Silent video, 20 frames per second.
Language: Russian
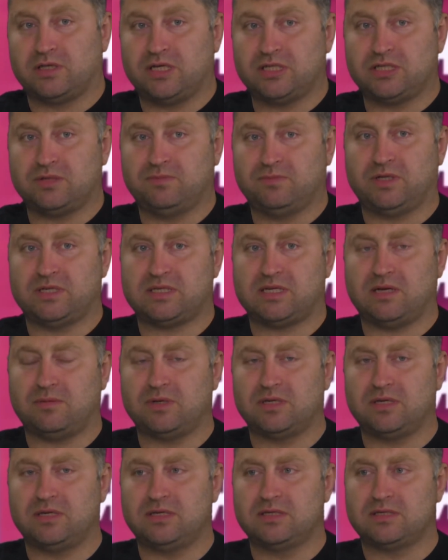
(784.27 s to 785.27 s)
Нашим
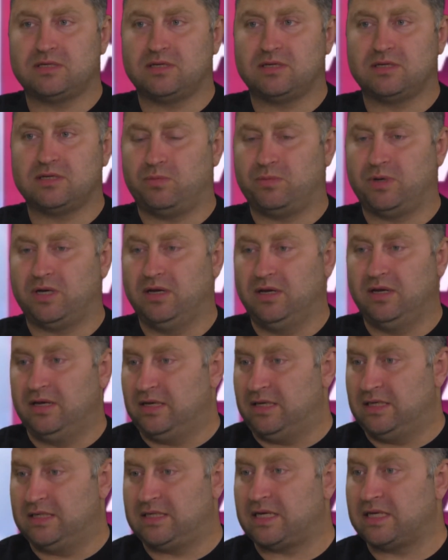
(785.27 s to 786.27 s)
властям они не знакомы,
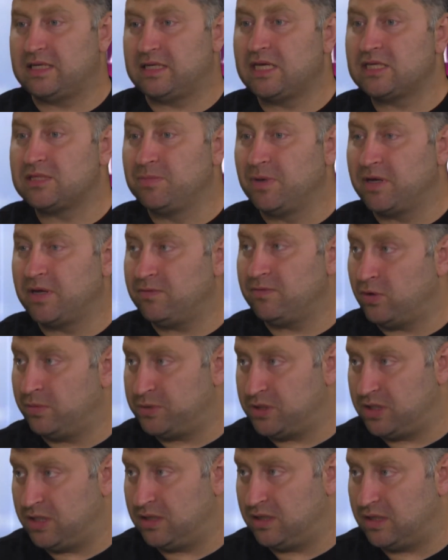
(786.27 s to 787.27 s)
исходя из моего
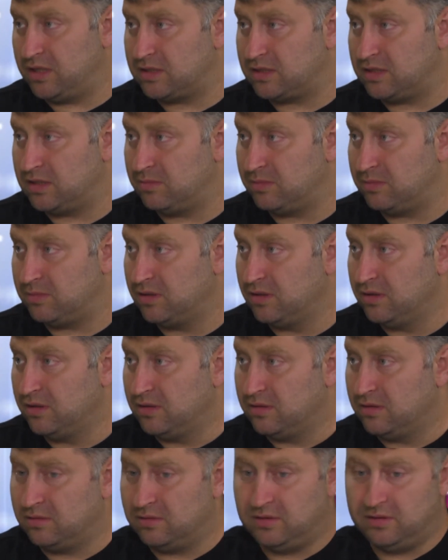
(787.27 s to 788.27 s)
общения с ними.
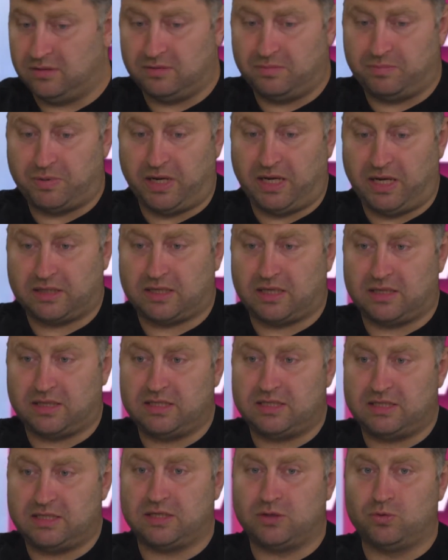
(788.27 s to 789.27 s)
И порядка
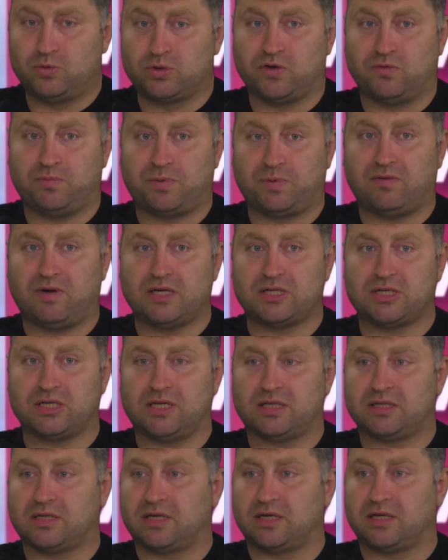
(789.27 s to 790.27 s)
10 уже в
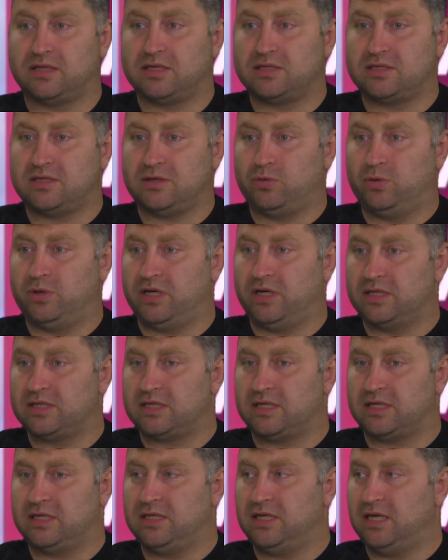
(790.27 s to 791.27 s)
впроваджень открыто из-за
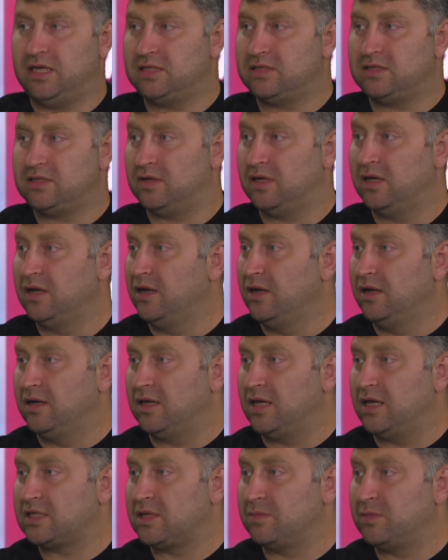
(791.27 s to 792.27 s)
хулиганских действий.
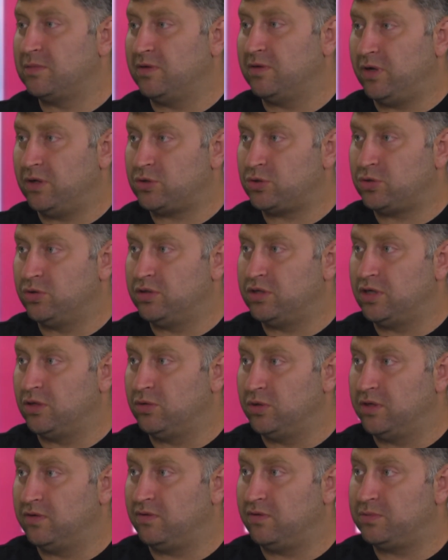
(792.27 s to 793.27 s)
Я сомневаюсь, что эти
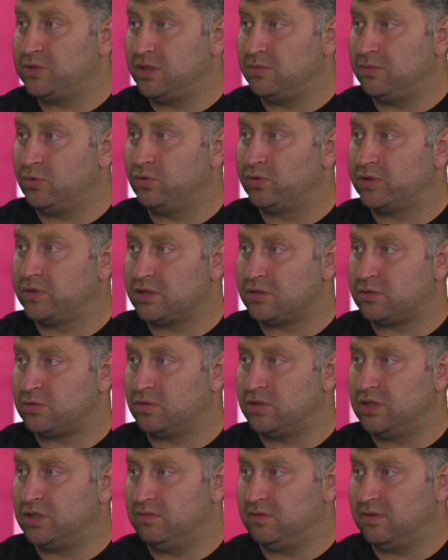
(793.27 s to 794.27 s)
люди вообще могут
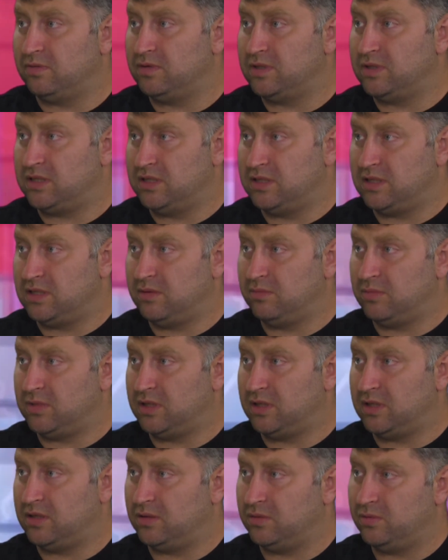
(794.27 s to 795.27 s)
конструктивно вести с кем а
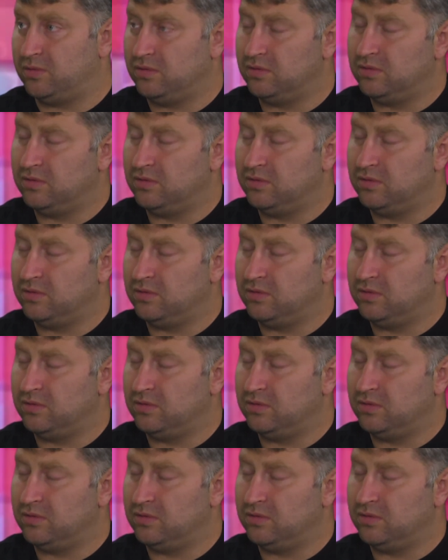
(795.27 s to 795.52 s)
то діалог.